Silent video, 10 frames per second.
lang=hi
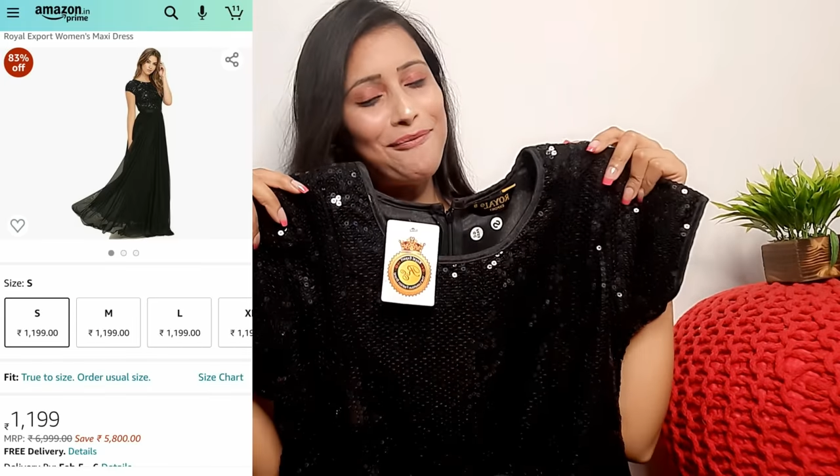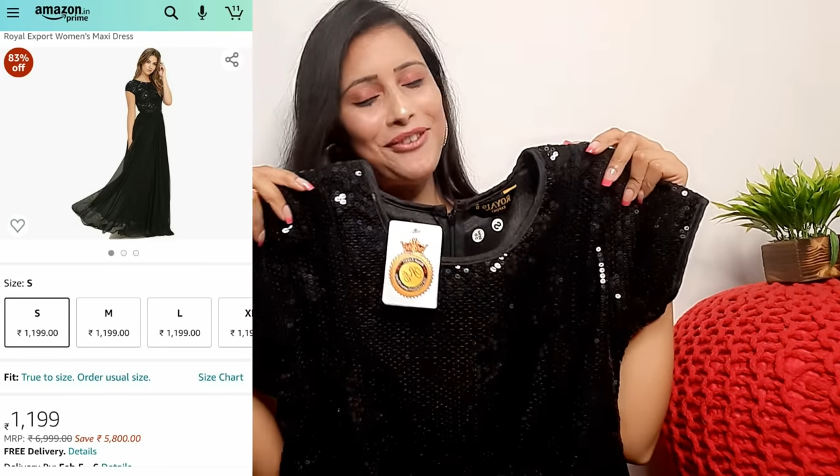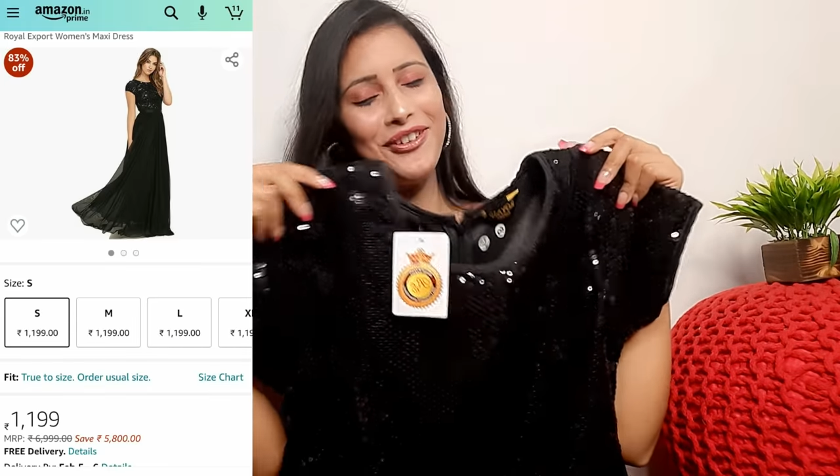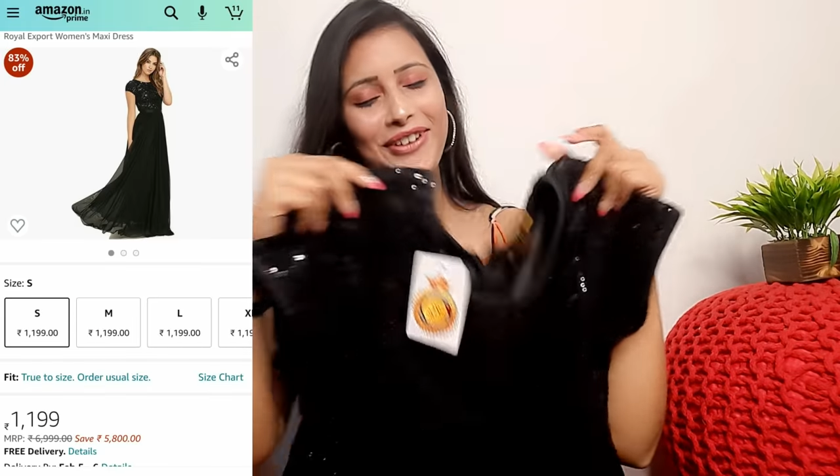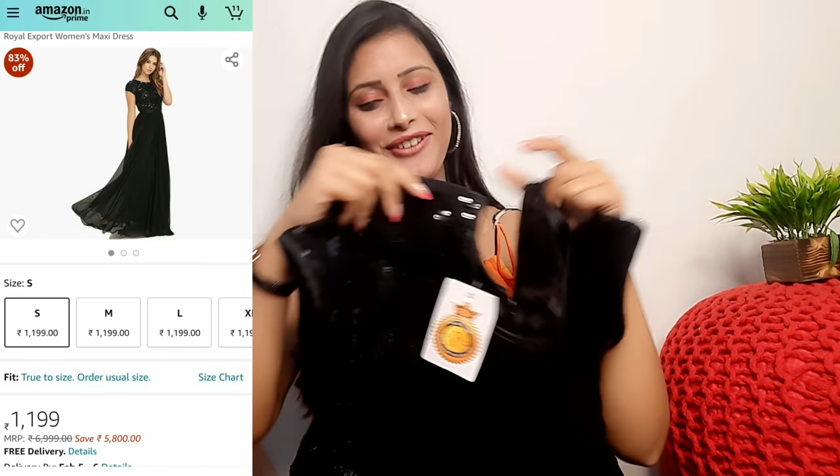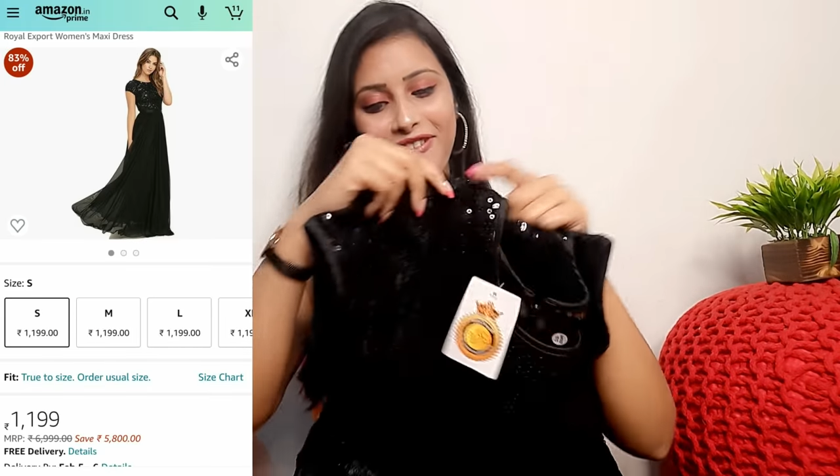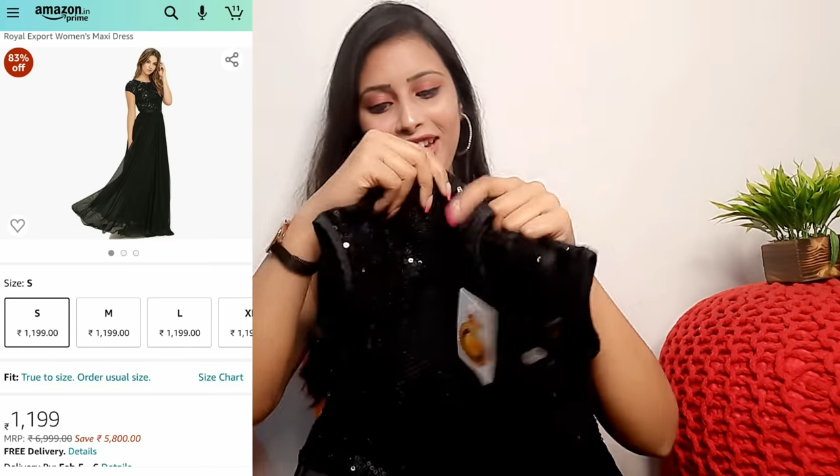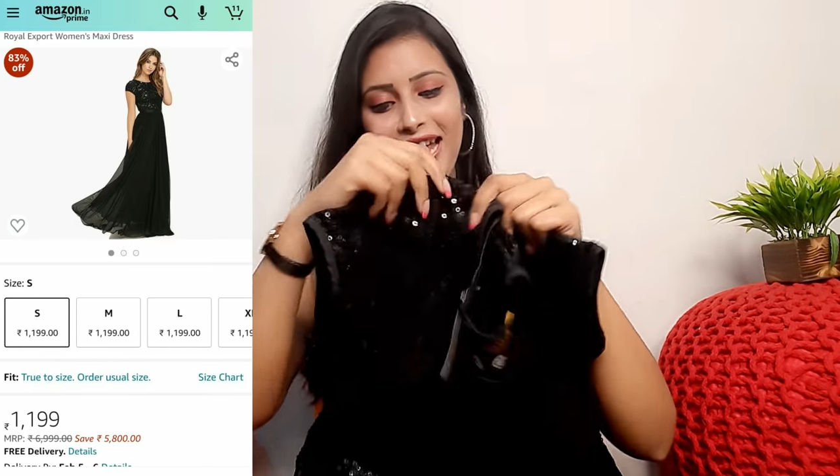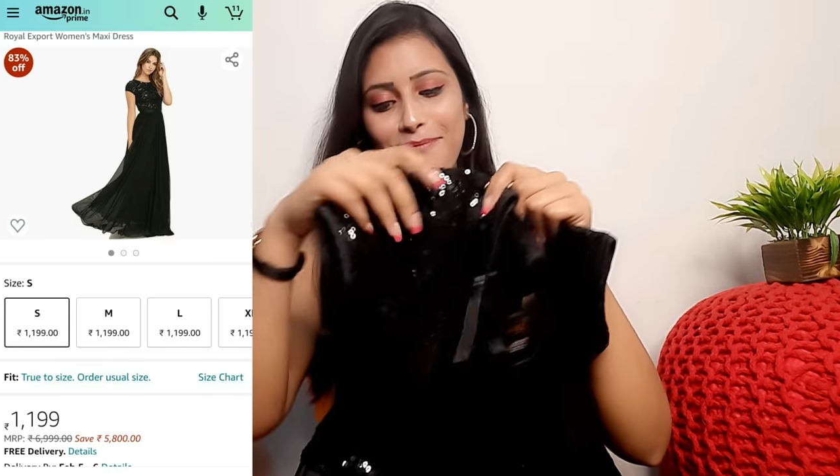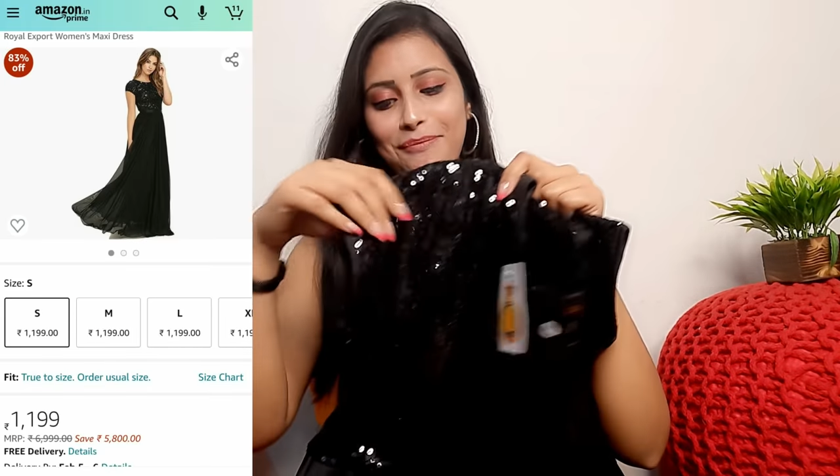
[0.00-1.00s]
ब्यूटिफुल
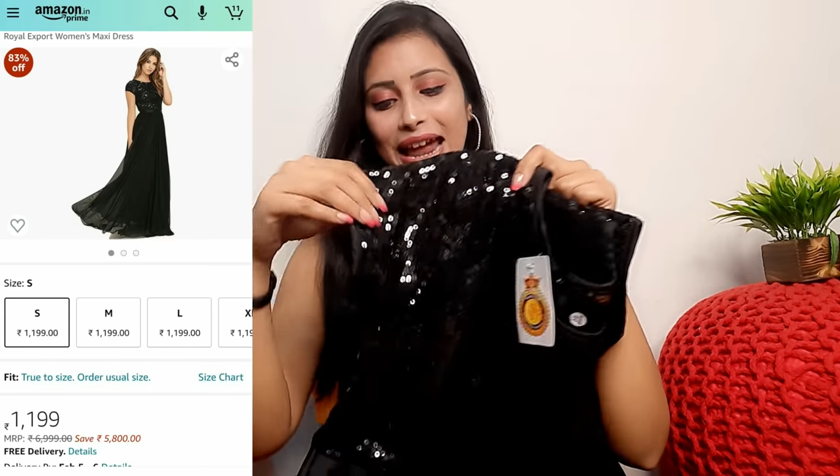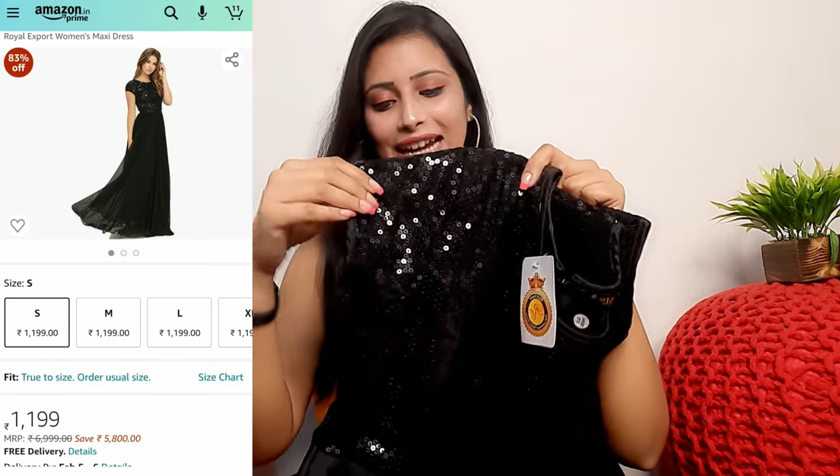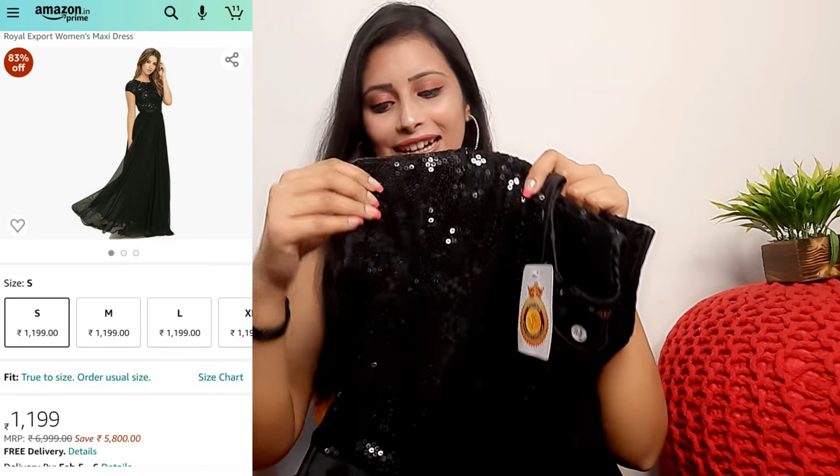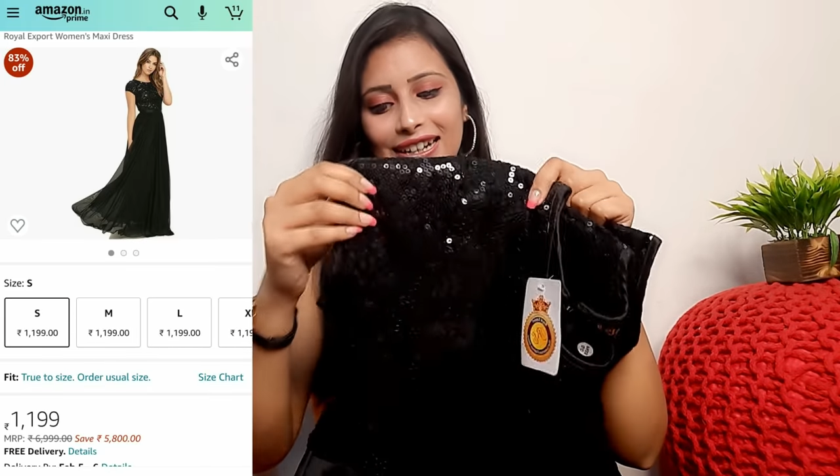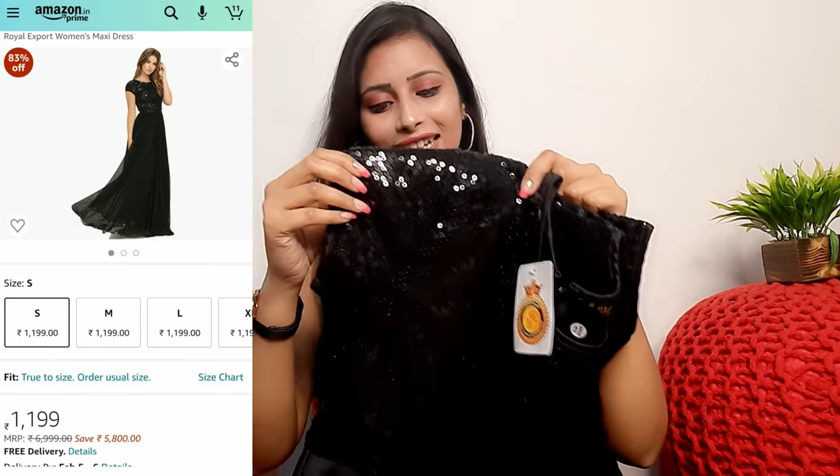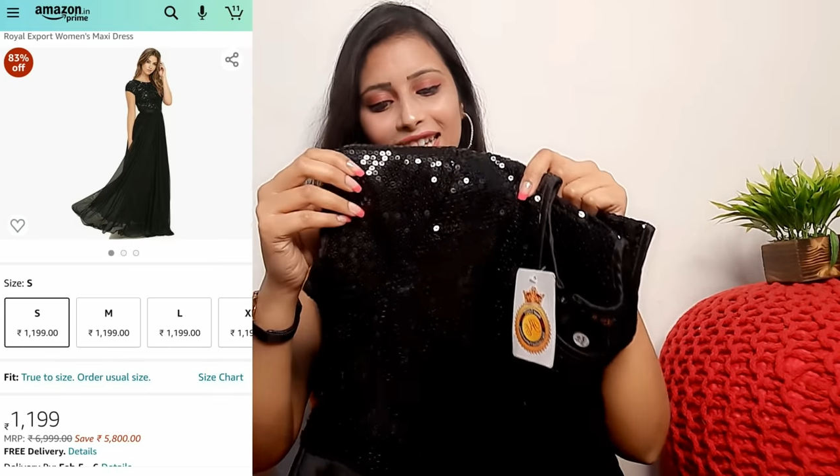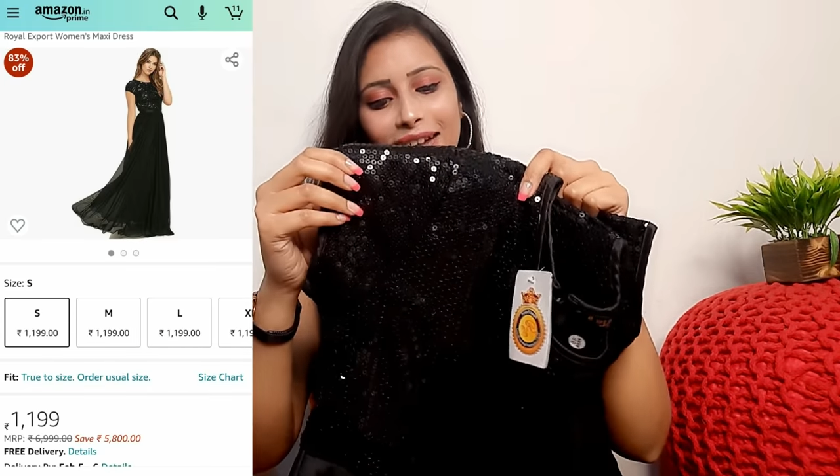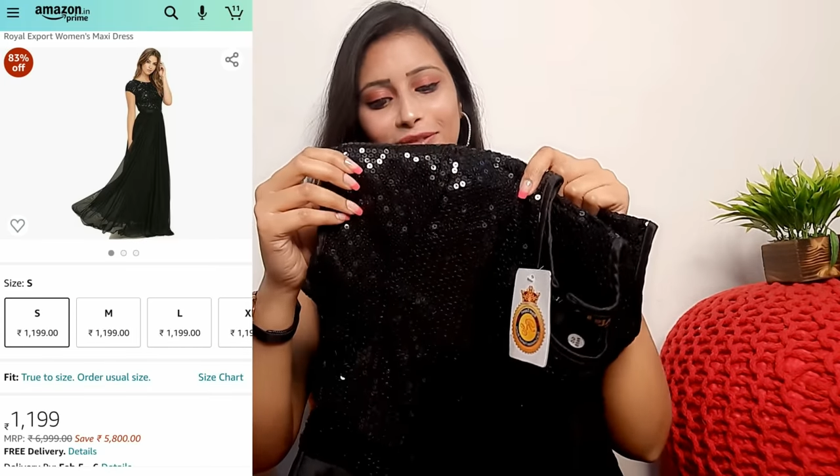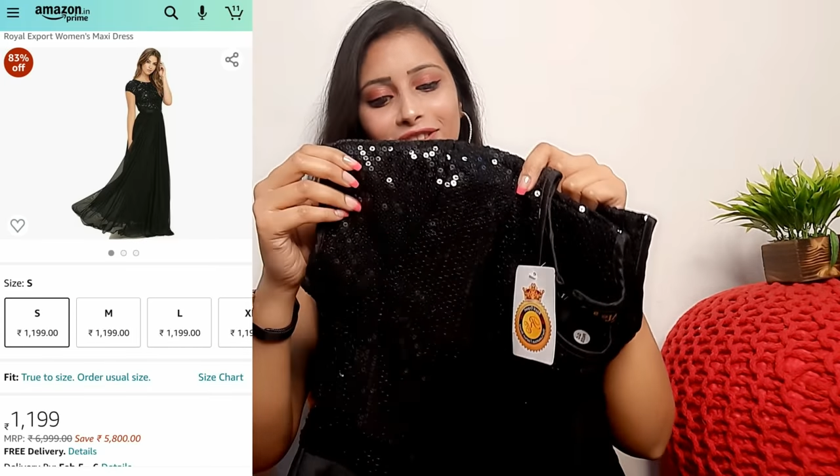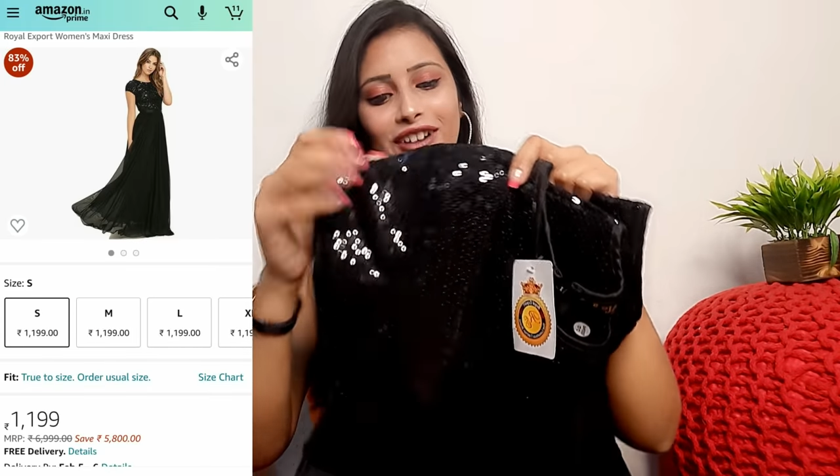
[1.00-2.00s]
है ब्लैक कलर की
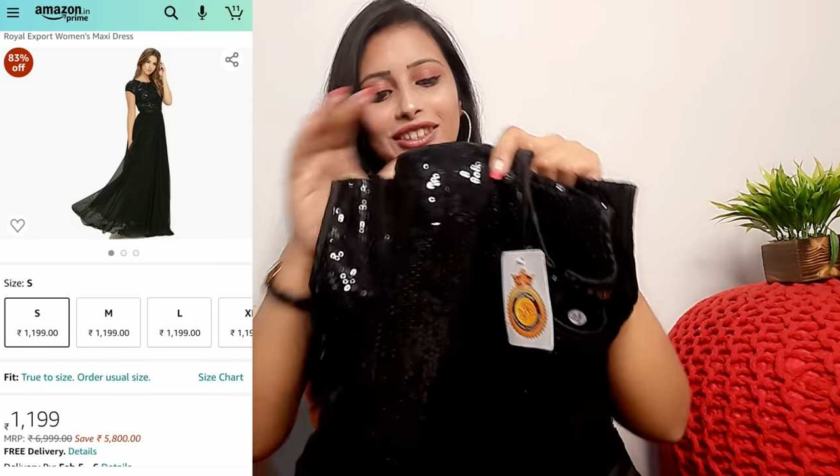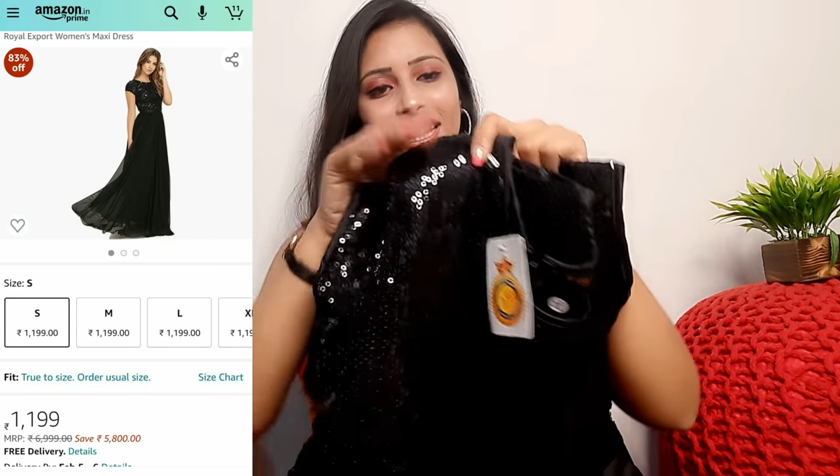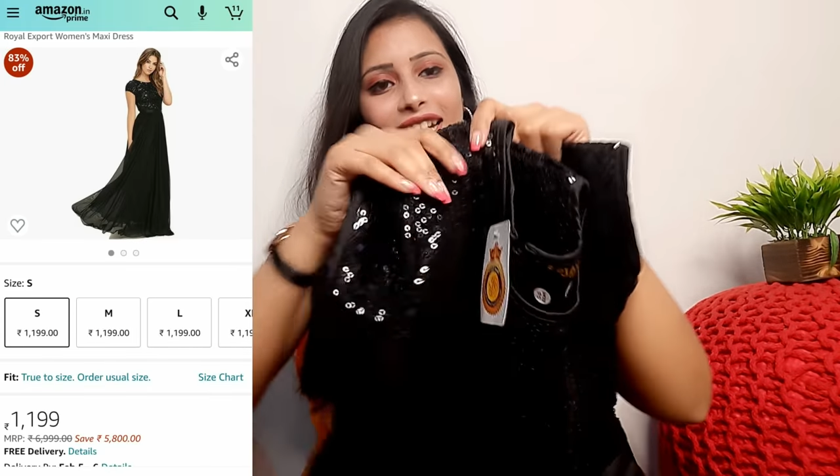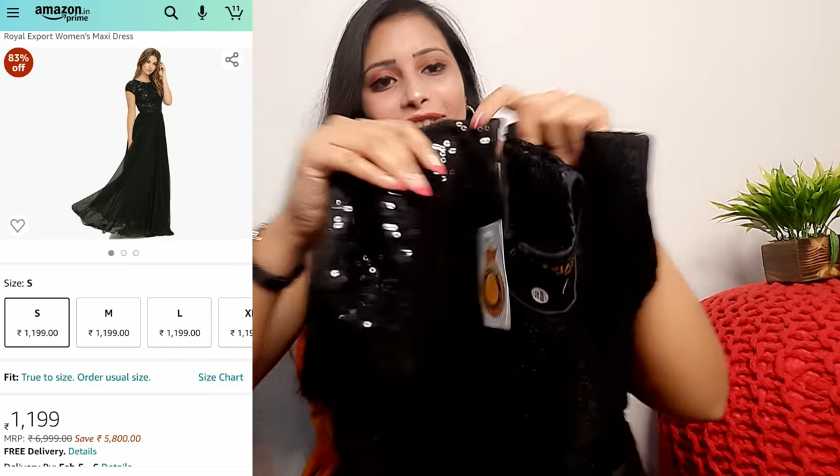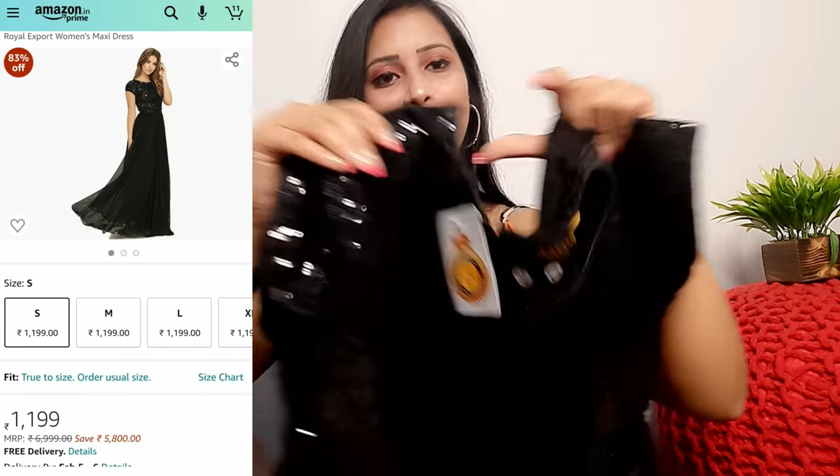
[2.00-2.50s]
आपको गाउन देखने को